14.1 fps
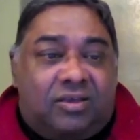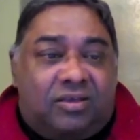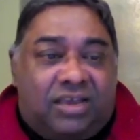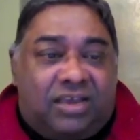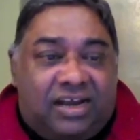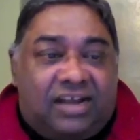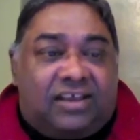
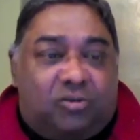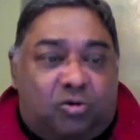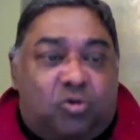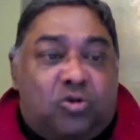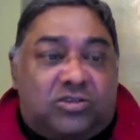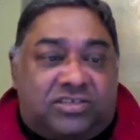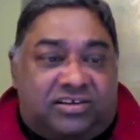எங்களுக்கு
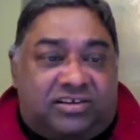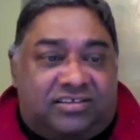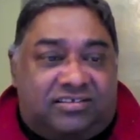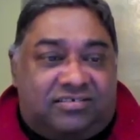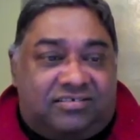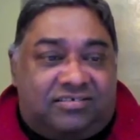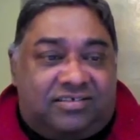ரூல்ஸ்
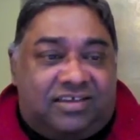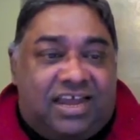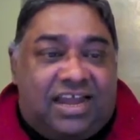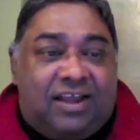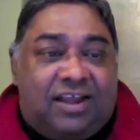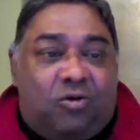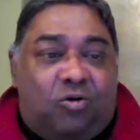இருக்குது
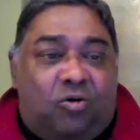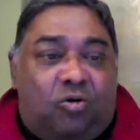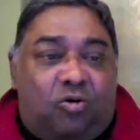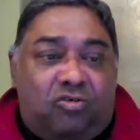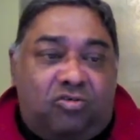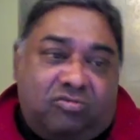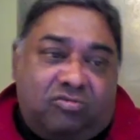ஆனால்
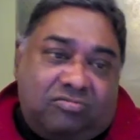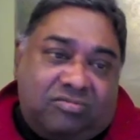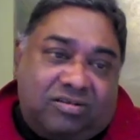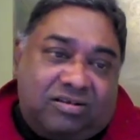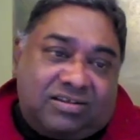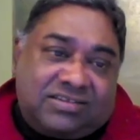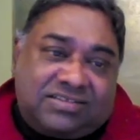ஒரு
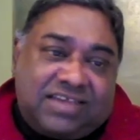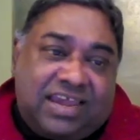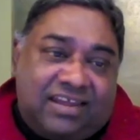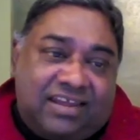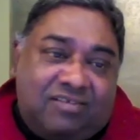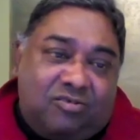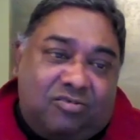
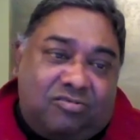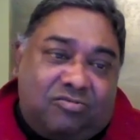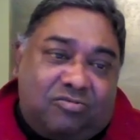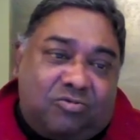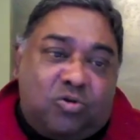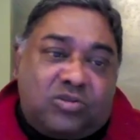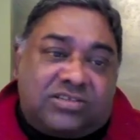சைட்
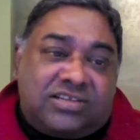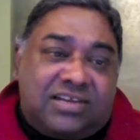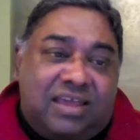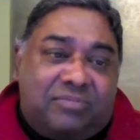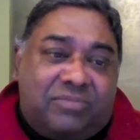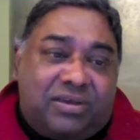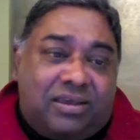ரூல்ஸ்
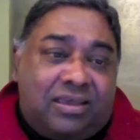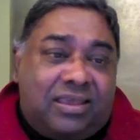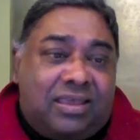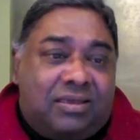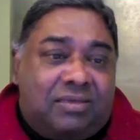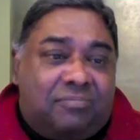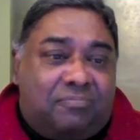இல்லாம
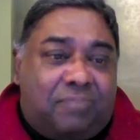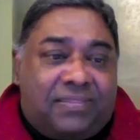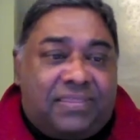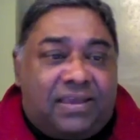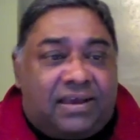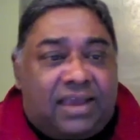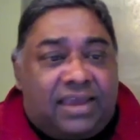பந்த
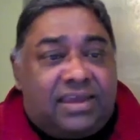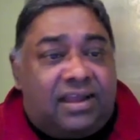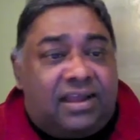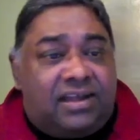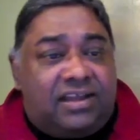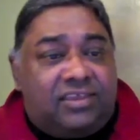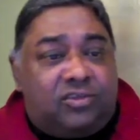கையால்
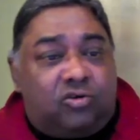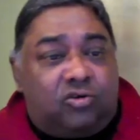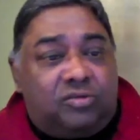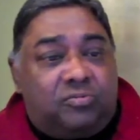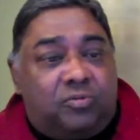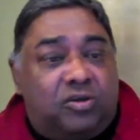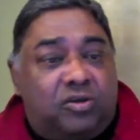எடுத்துக்கொண்டு
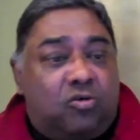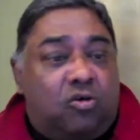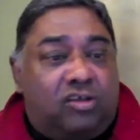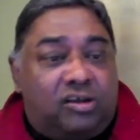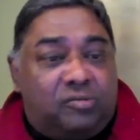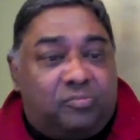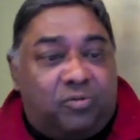போய்
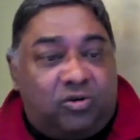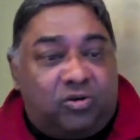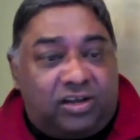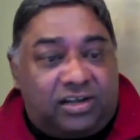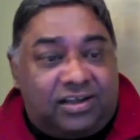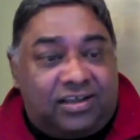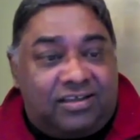கோலுக்கு
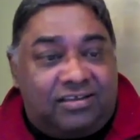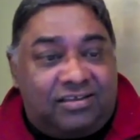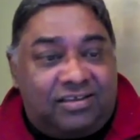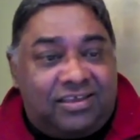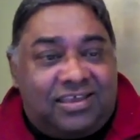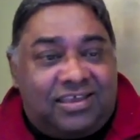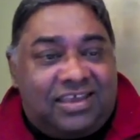போட்டேன்னா
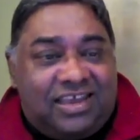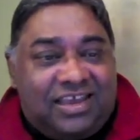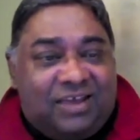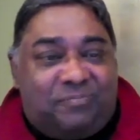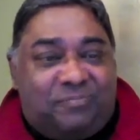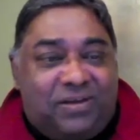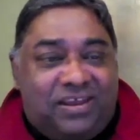
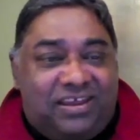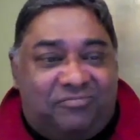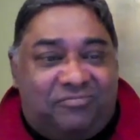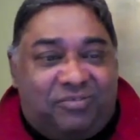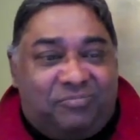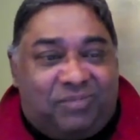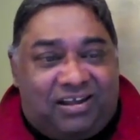எப்படி
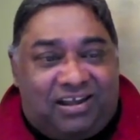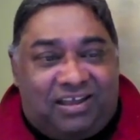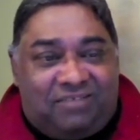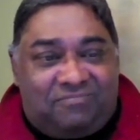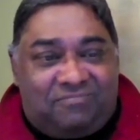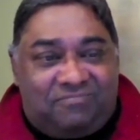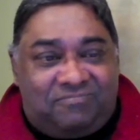வின்
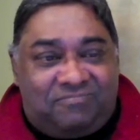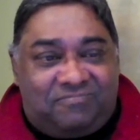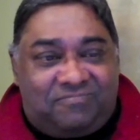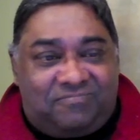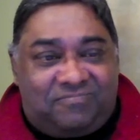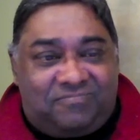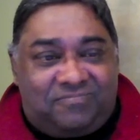பண்ணலாம்
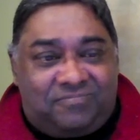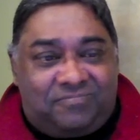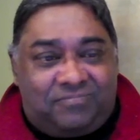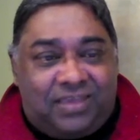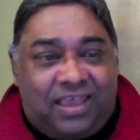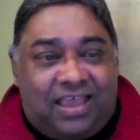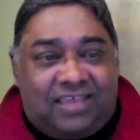
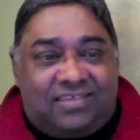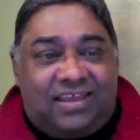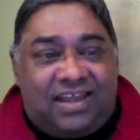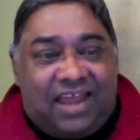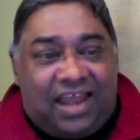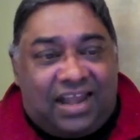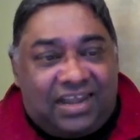அதுதான்
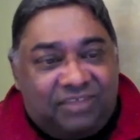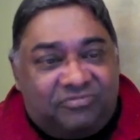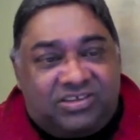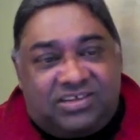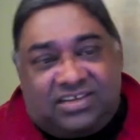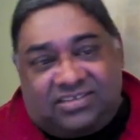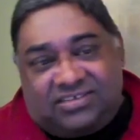
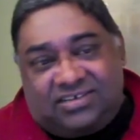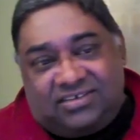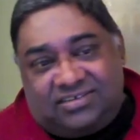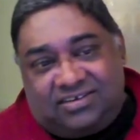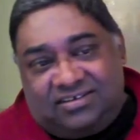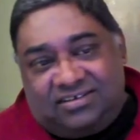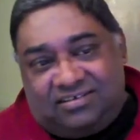அன்இவன் ஜஸ்டிஸ்
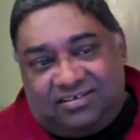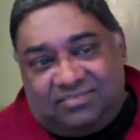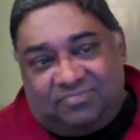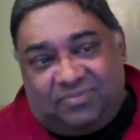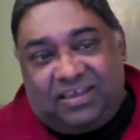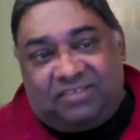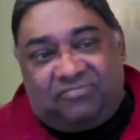என்ற பெயர்